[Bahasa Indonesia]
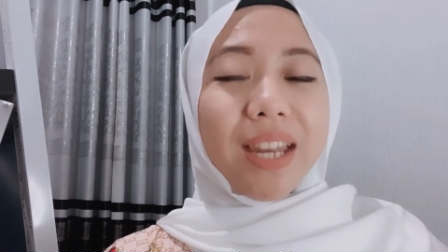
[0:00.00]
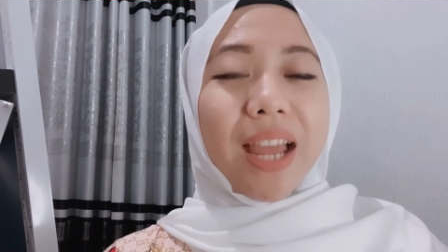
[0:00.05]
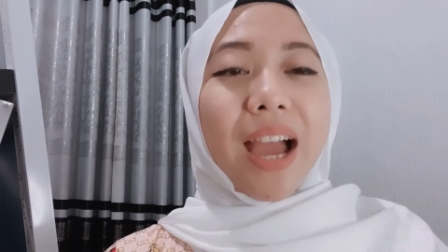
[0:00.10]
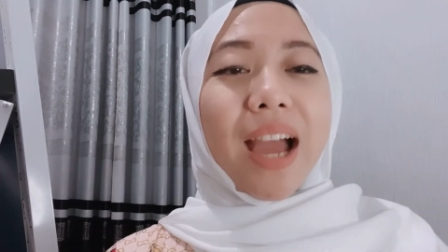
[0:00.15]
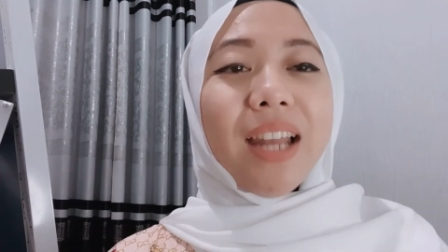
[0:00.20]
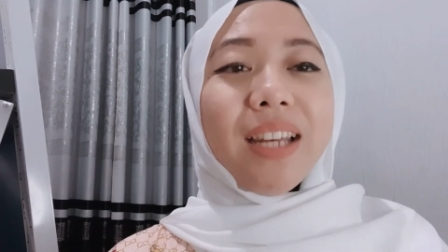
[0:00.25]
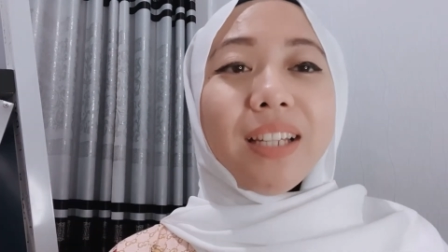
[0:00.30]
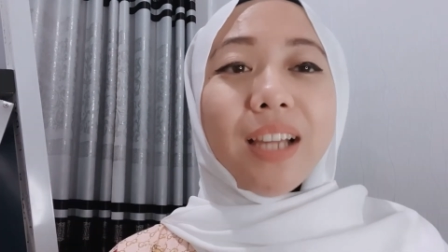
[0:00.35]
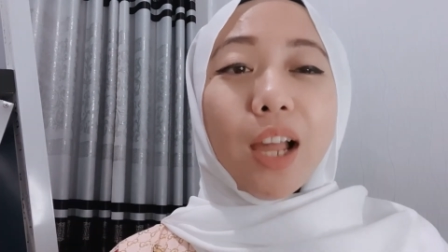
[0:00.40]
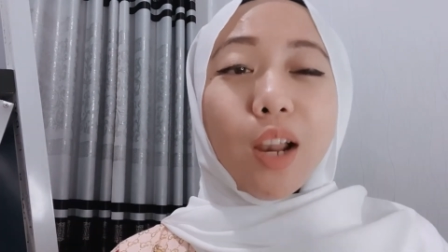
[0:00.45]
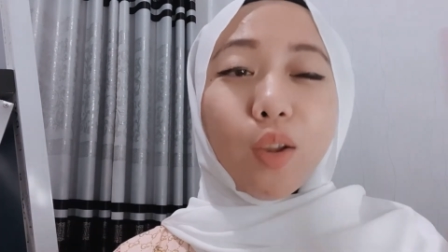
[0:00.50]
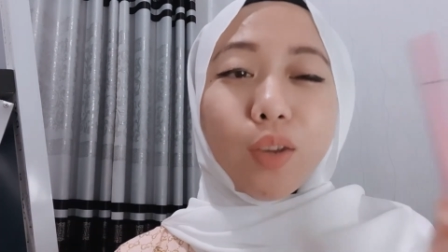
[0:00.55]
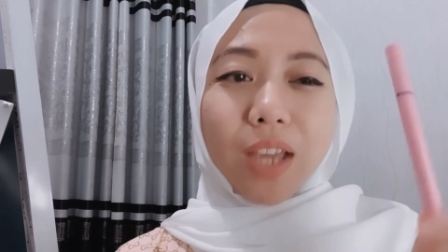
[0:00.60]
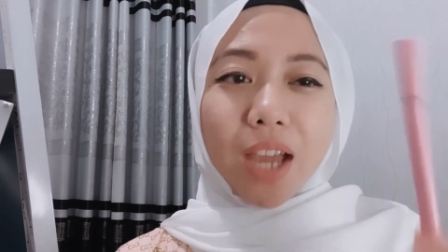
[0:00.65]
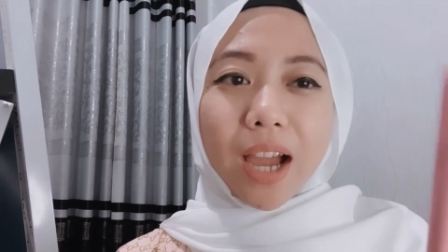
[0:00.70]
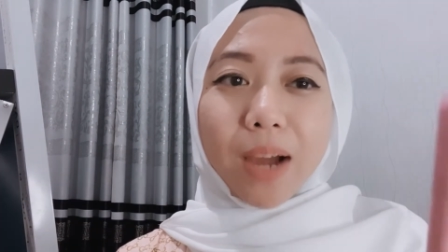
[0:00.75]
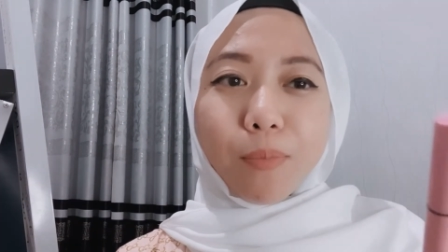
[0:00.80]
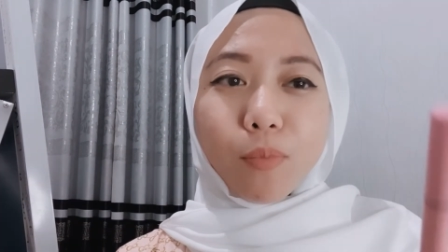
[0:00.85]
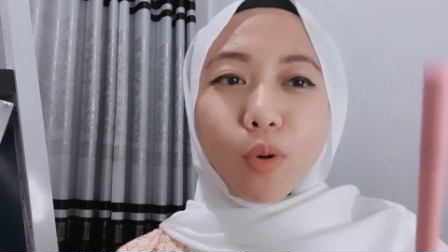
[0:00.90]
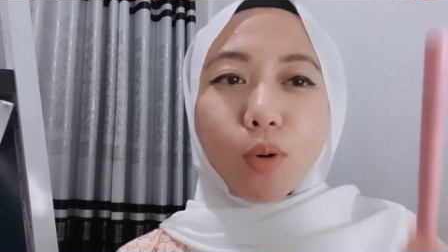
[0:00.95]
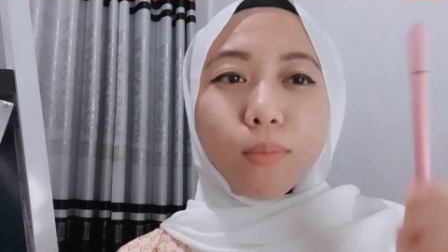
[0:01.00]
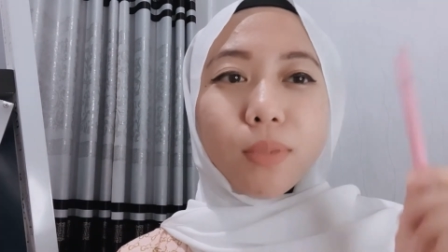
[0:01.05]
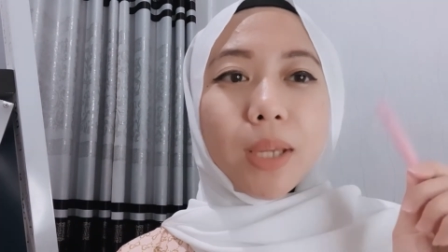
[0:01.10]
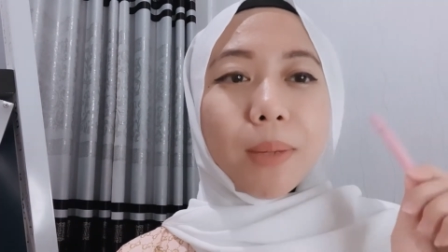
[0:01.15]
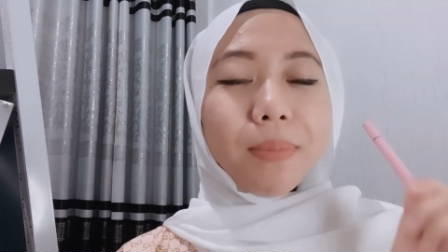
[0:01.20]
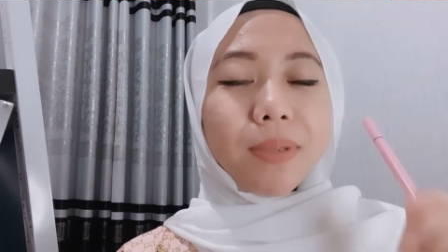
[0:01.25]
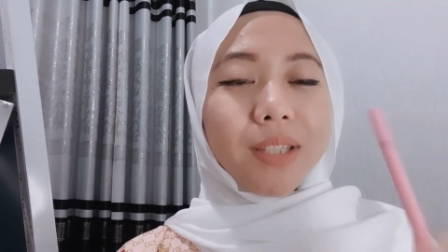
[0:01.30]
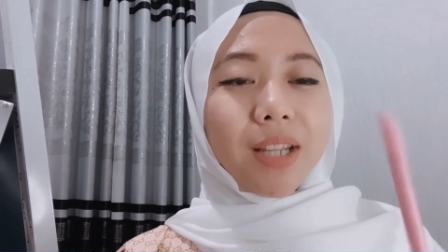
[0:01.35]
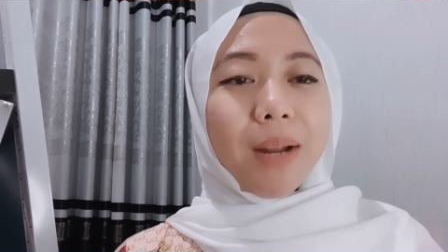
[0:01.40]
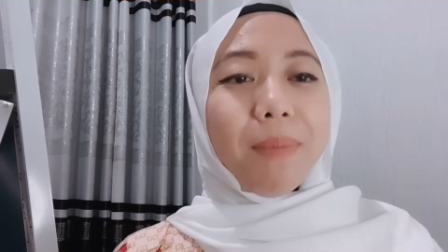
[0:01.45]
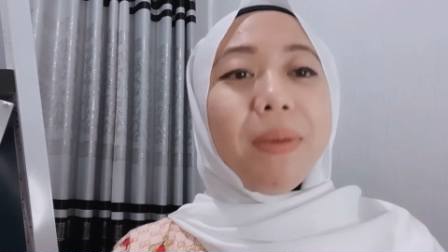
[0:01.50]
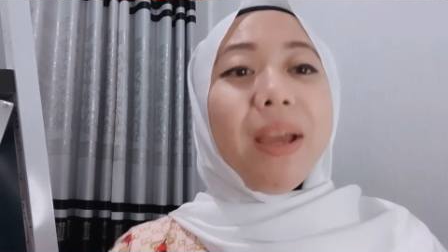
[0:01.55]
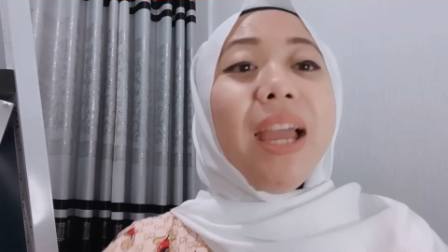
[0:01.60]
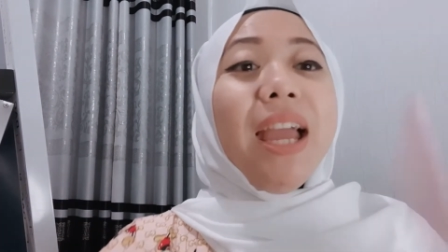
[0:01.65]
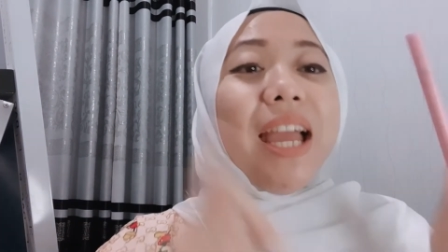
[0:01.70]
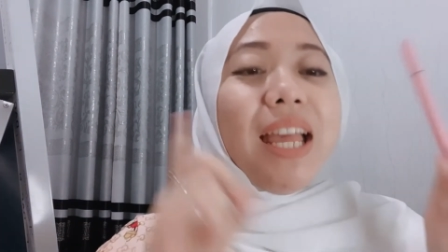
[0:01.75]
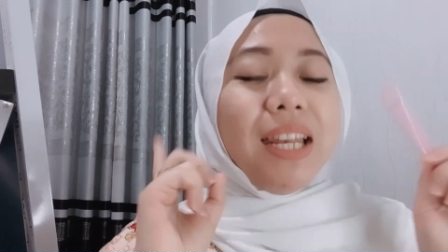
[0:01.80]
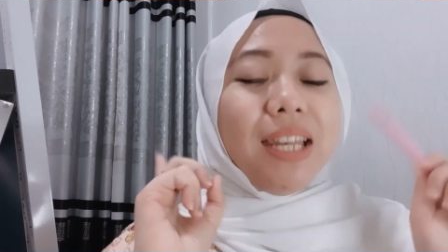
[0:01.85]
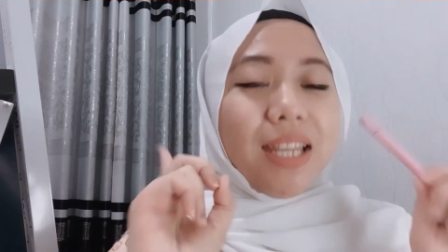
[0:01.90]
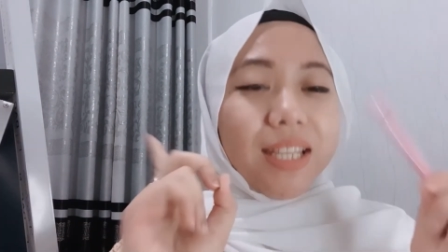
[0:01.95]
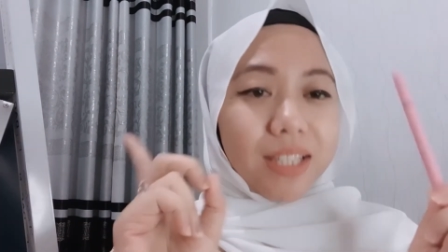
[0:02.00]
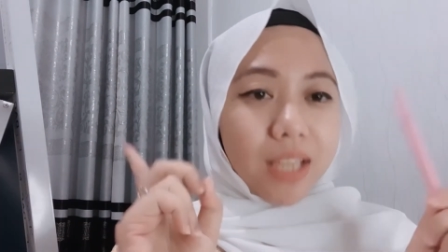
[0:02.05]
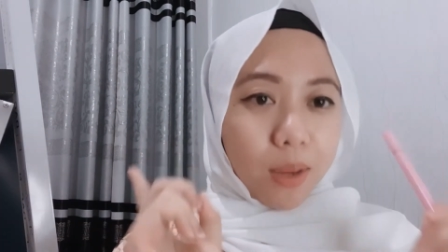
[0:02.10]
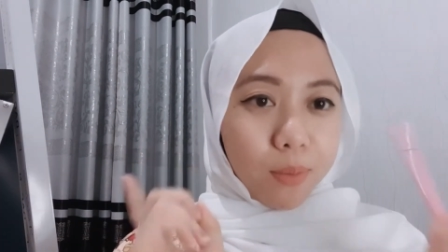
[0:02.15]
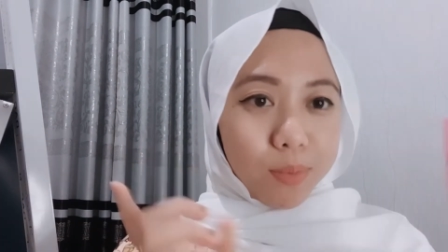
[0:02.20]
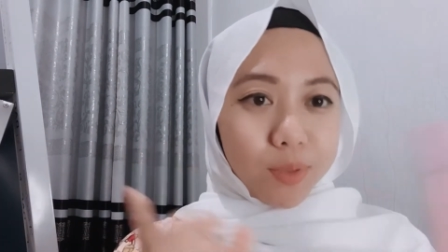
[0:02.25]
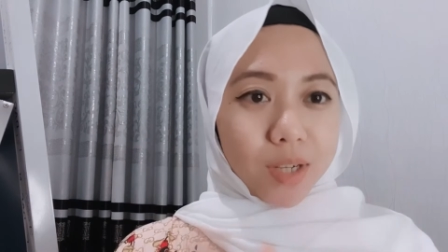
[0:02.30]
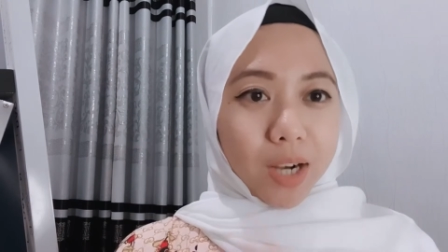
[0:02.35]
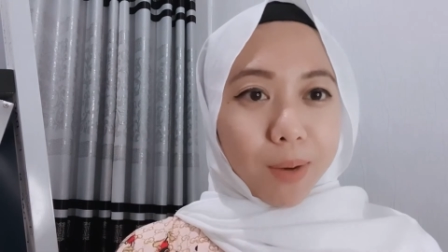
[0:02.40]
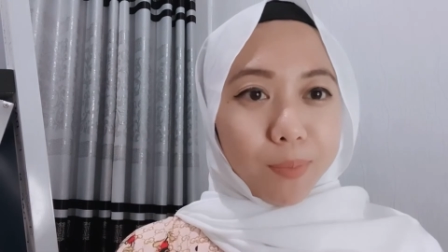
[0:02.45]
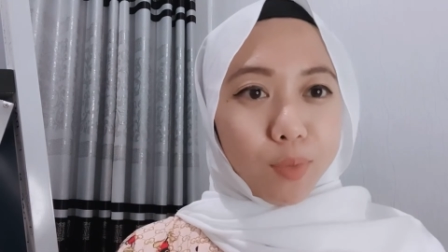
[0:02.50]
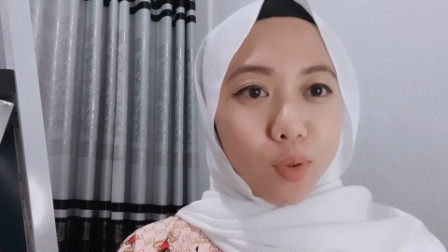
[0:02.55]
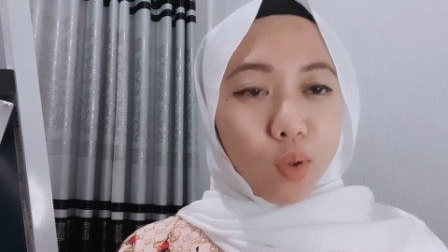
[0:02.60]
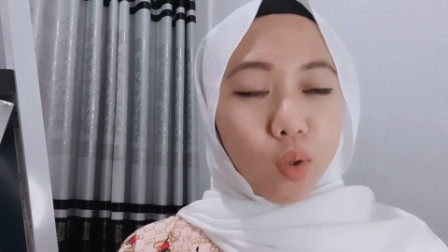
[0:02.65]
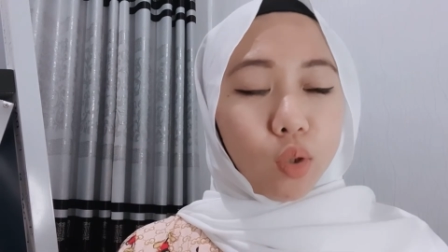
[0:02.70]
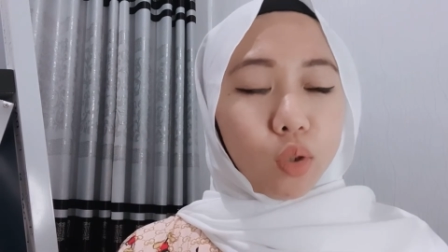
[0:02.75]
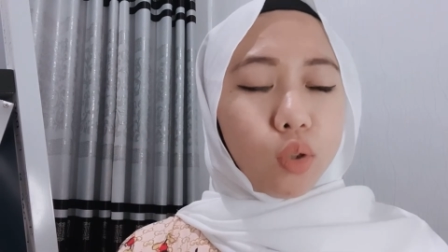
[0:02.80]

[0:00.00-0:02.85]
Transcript: dan kalau yang belum subscribe, di subscribe dulu.